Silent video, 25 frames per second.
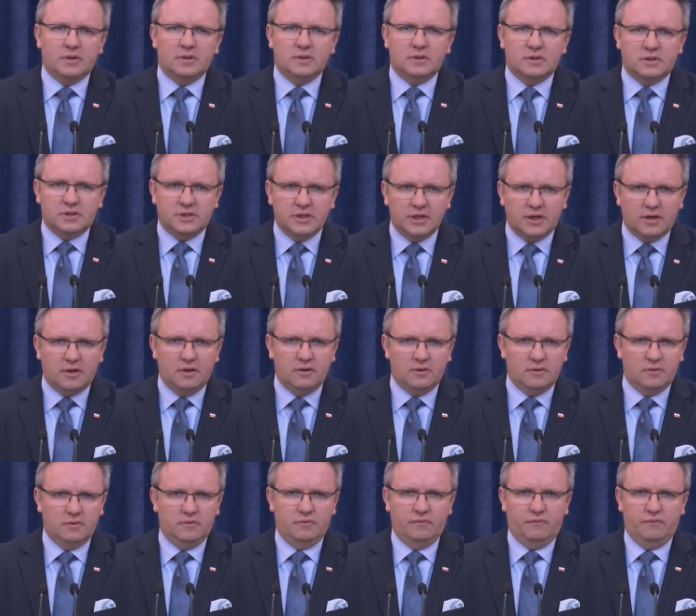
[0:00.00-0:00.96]
cykl
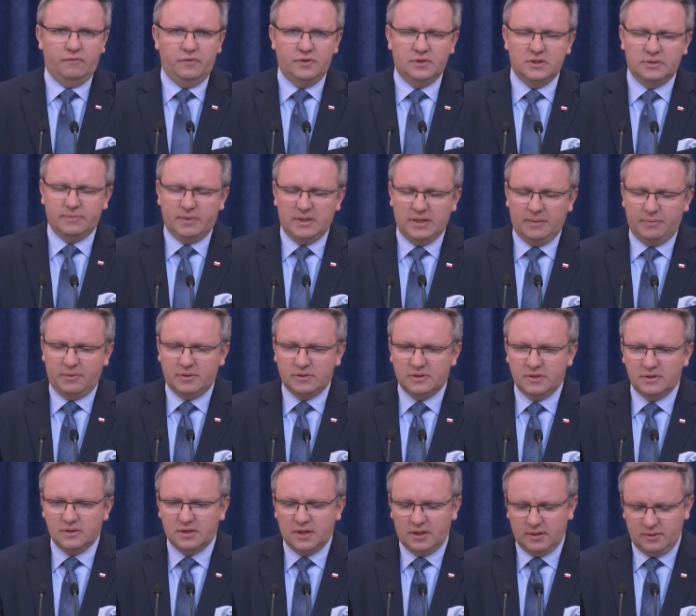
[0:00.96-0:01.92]
wizyt pana
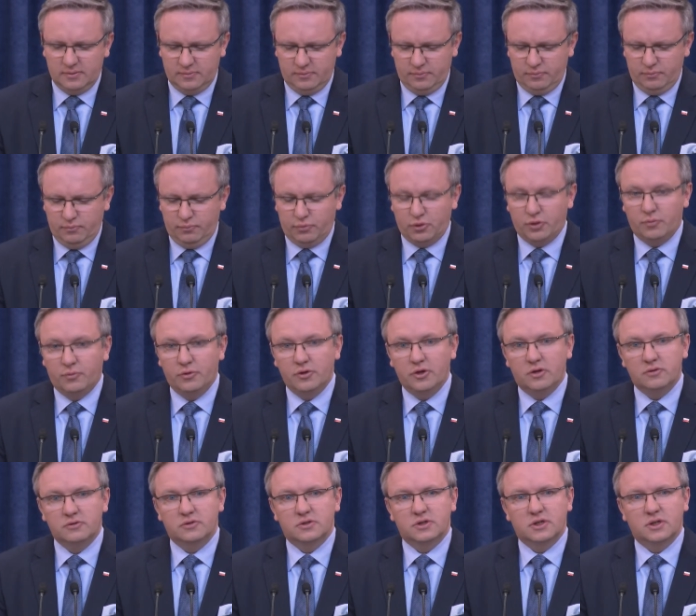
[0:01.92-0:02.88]
prezydenta
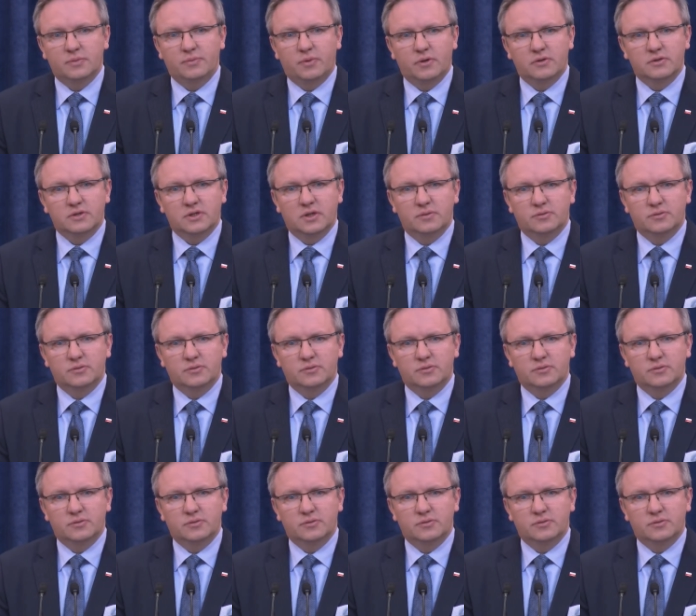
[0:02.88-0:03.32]
promujących polskie